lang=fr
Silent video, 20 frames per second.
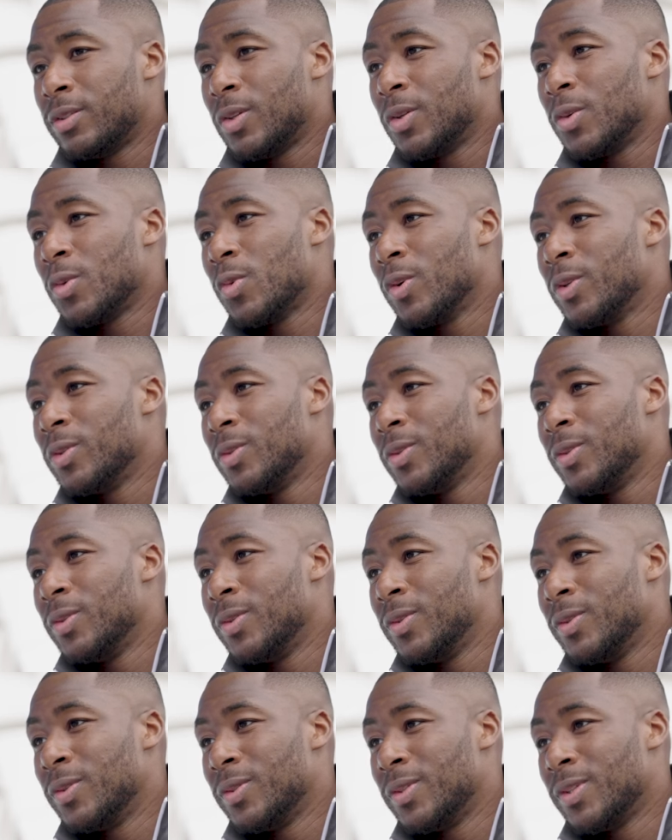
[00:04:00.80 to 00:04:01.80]
le coin
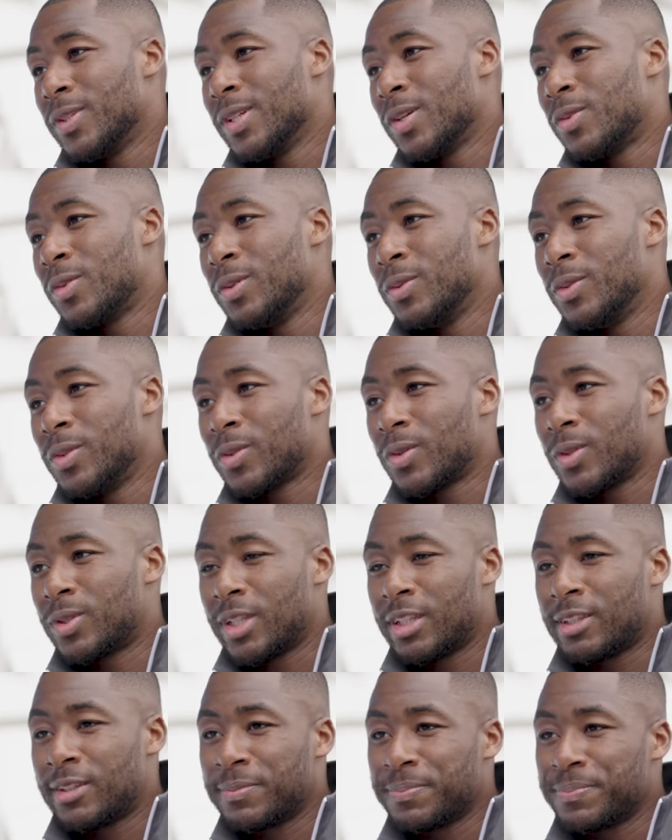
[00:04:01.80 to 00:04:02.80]
de, un coin de notre
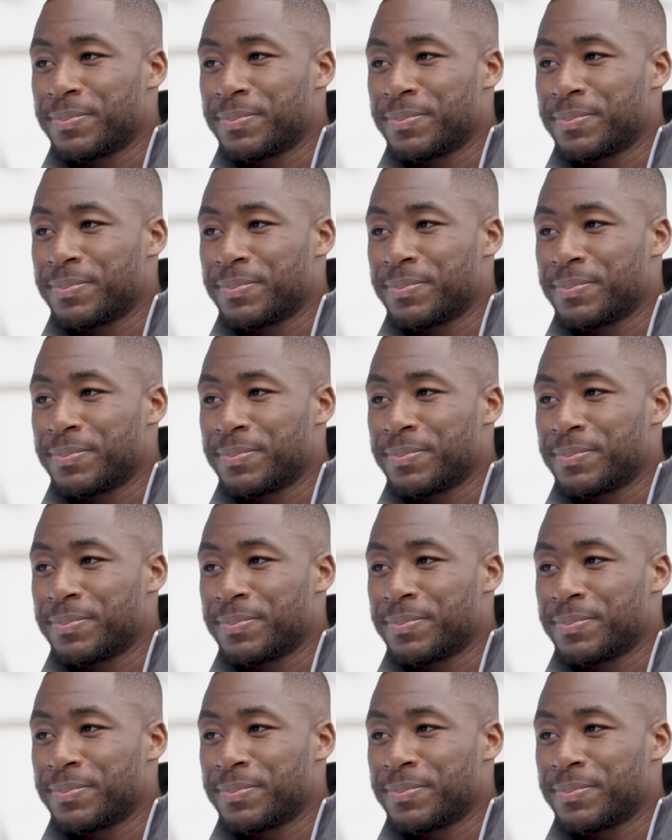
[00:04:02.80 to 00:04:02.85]
tête.